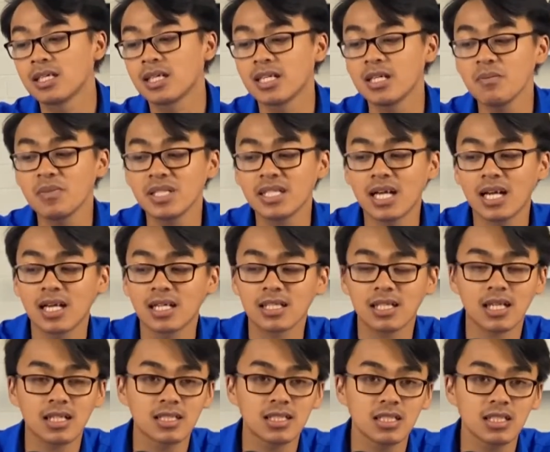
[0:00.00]
Jadi
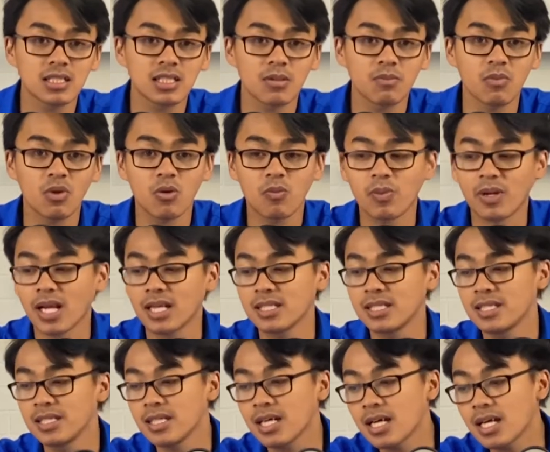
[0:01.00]
menjalankan sistem
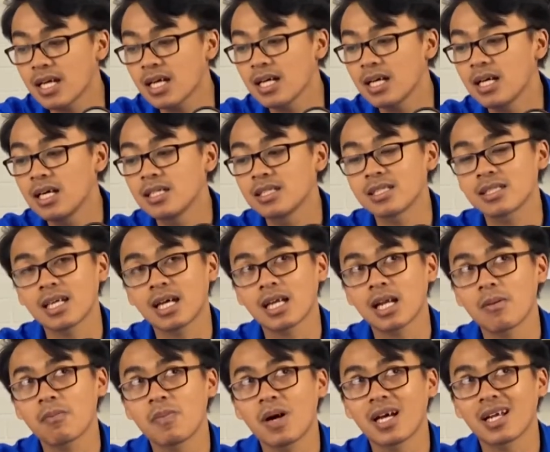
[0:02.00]
operasinya
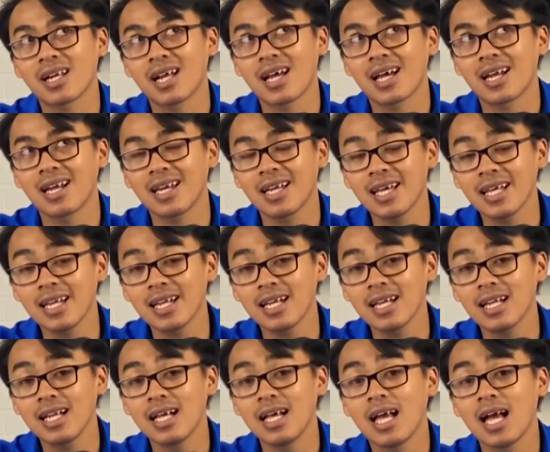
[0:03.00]
secara paralel
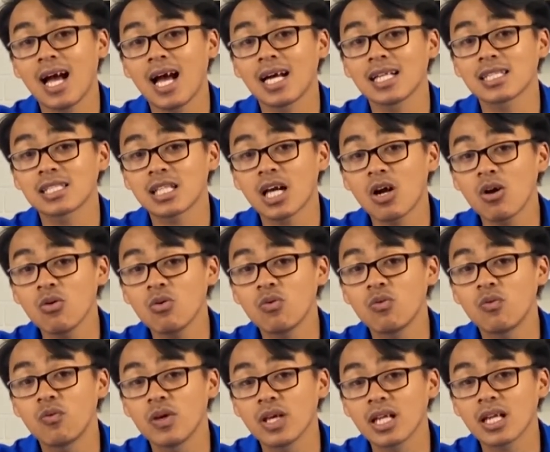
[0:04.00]
atau
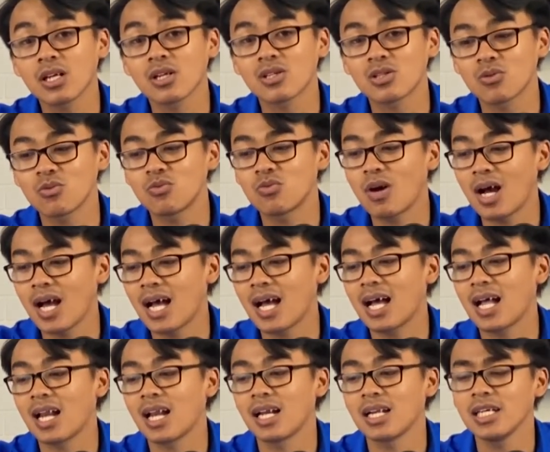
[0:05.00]

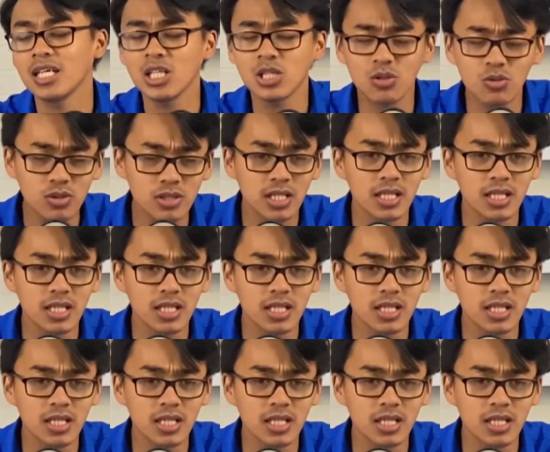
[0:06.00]
virtual. Itu